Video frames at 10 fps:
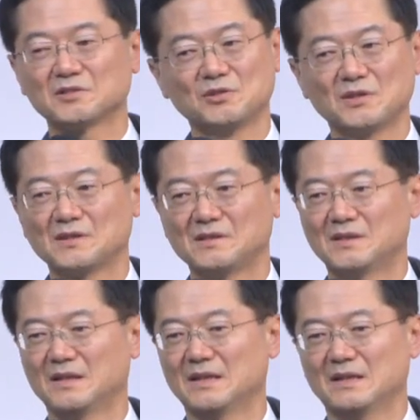교회를
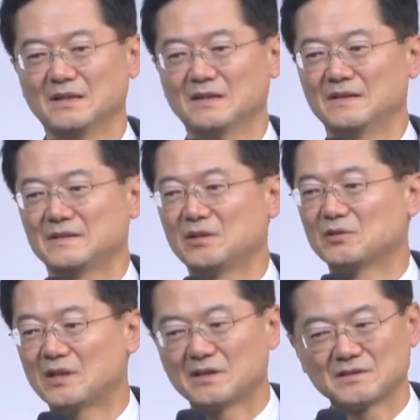어,
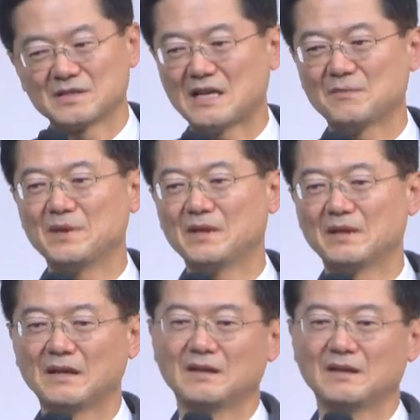세웠다는 그 자매